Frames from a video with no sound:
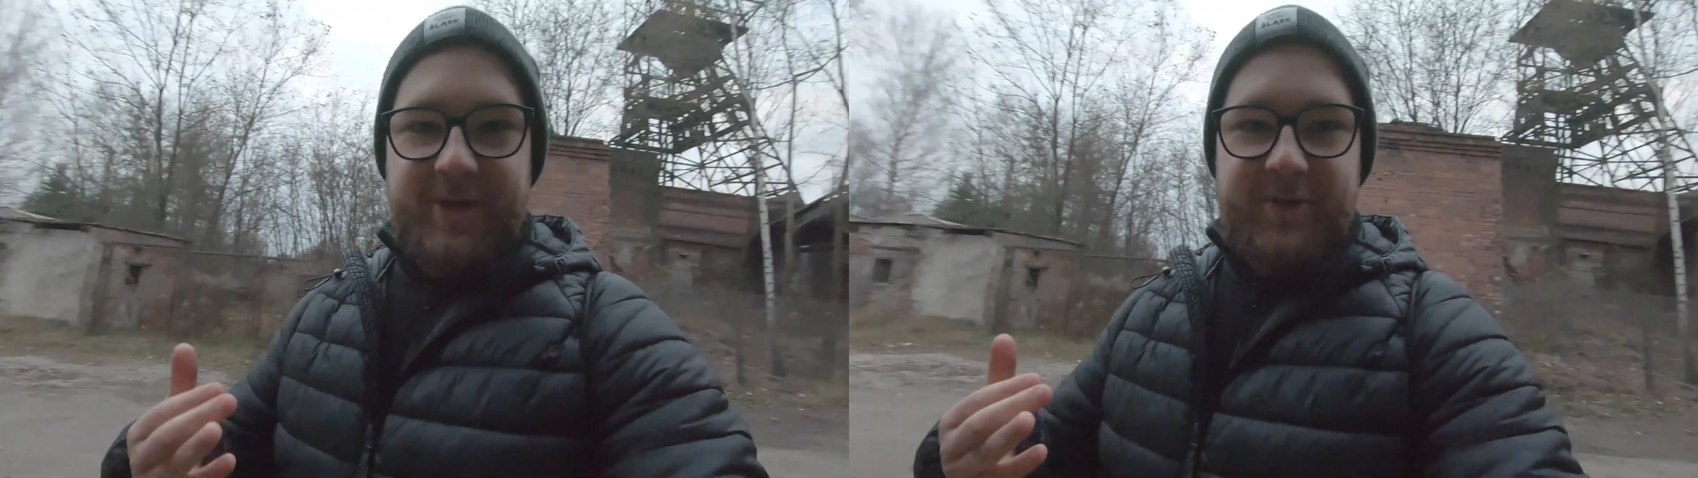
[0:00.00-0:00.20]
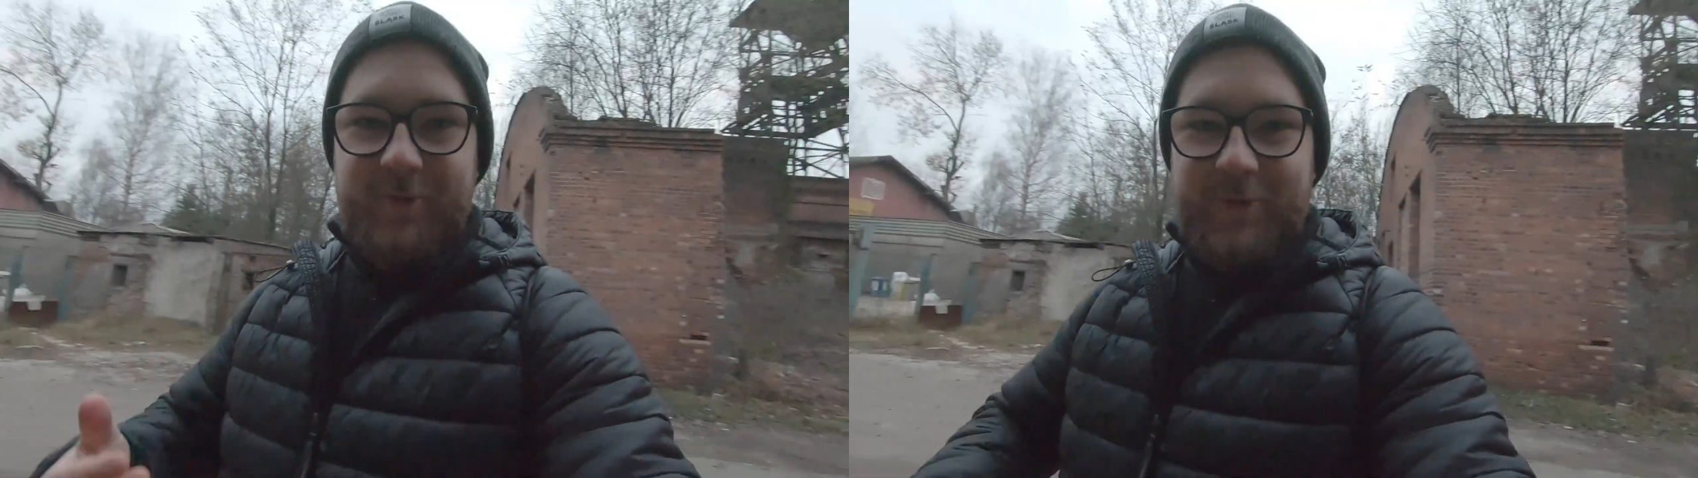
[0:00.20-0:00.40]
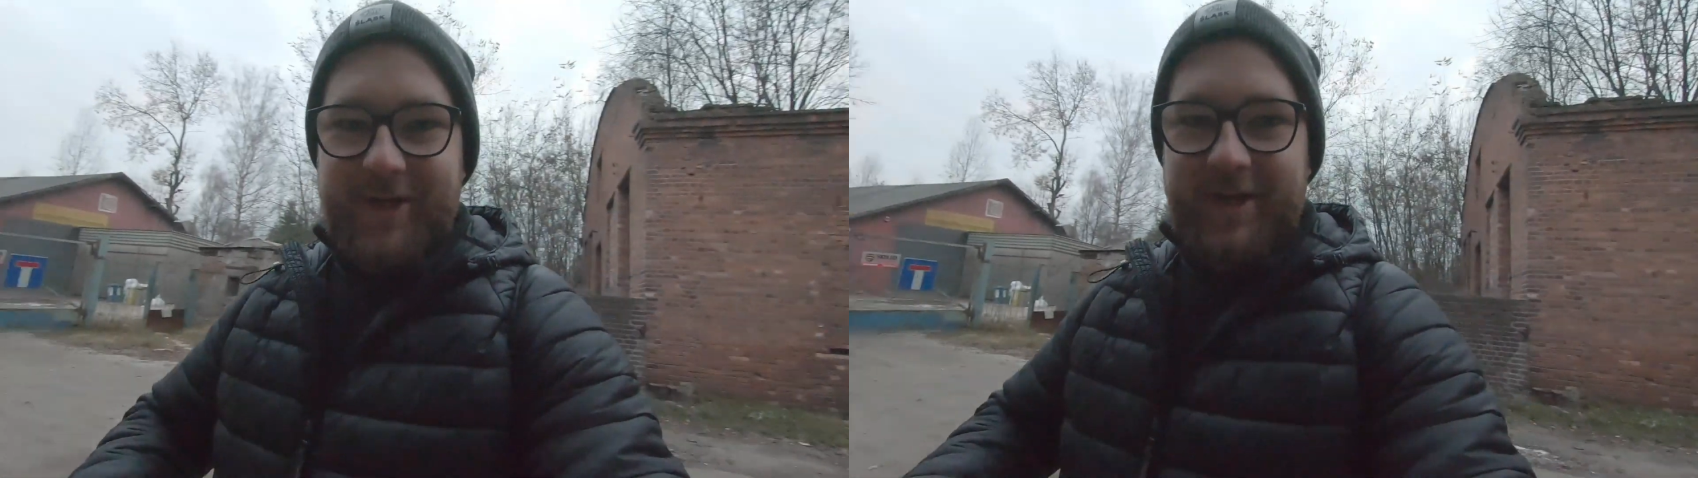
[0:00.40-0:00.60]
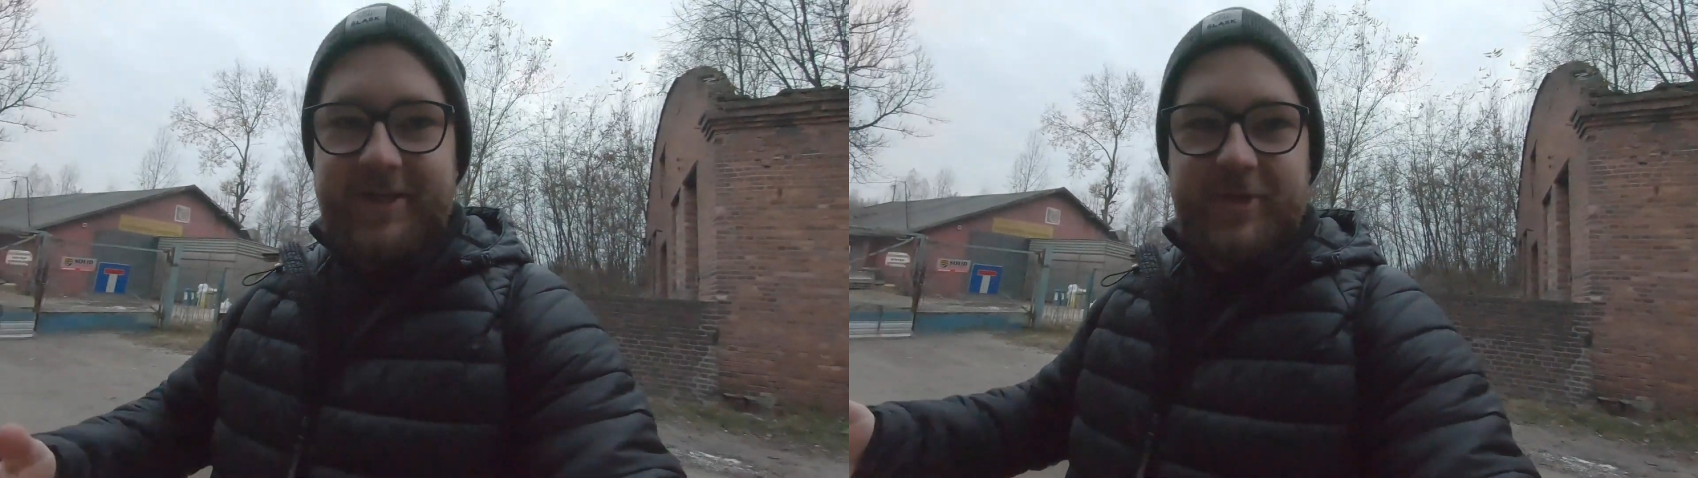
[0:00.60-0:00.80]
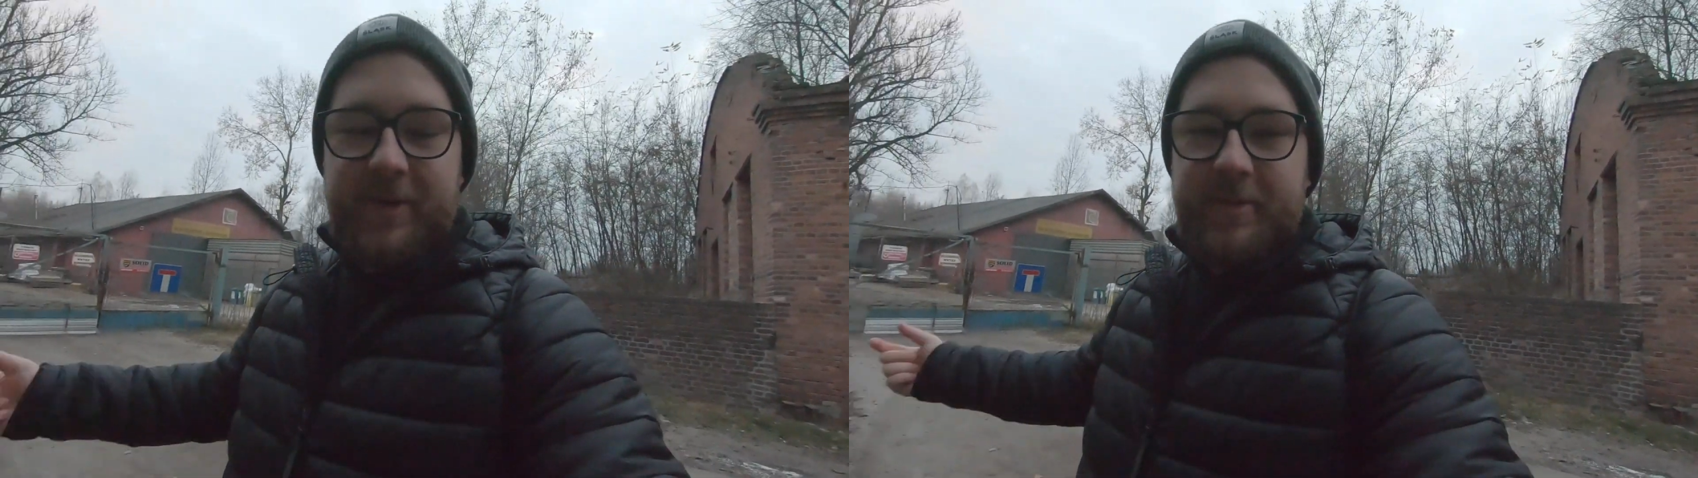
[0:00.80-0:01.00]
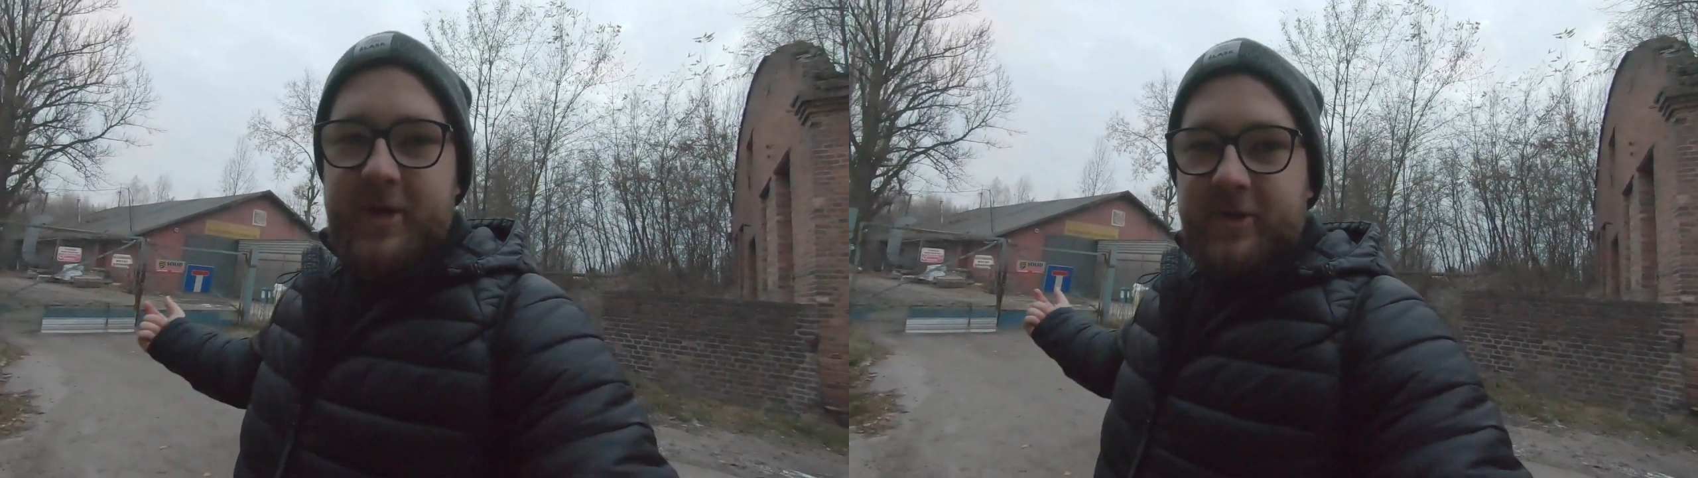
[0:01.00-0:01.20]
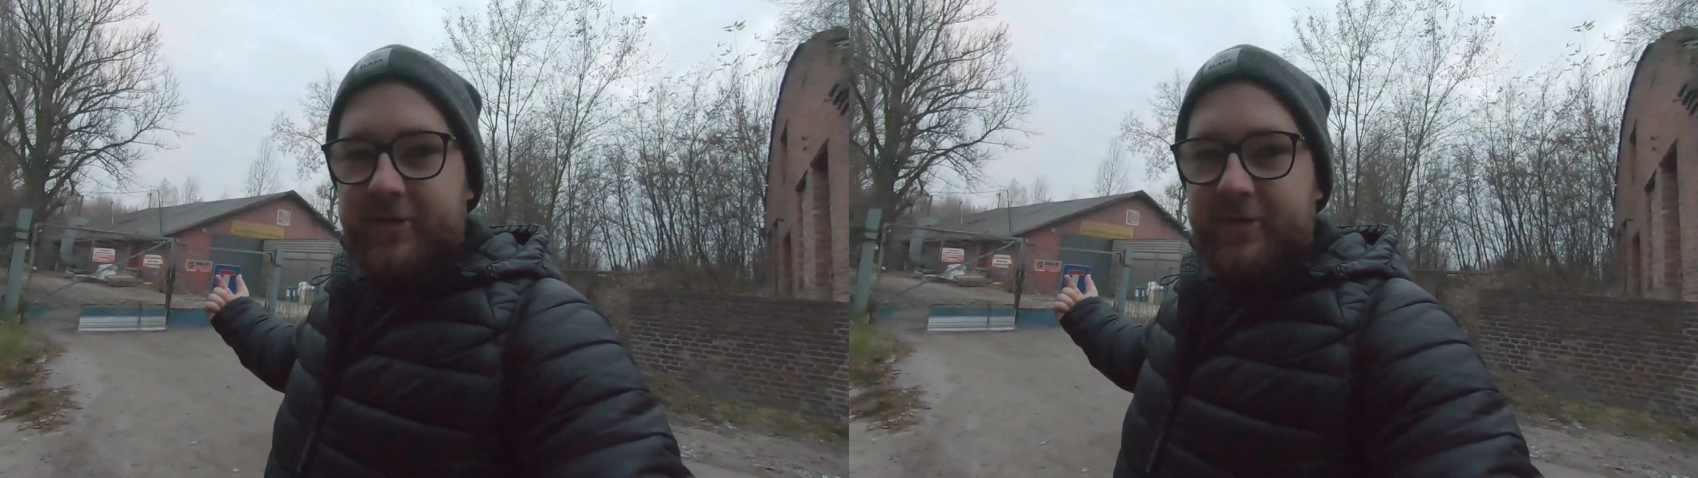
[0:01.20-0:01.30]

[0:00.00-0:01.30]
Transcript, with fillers: kiedy tu się kręciłem,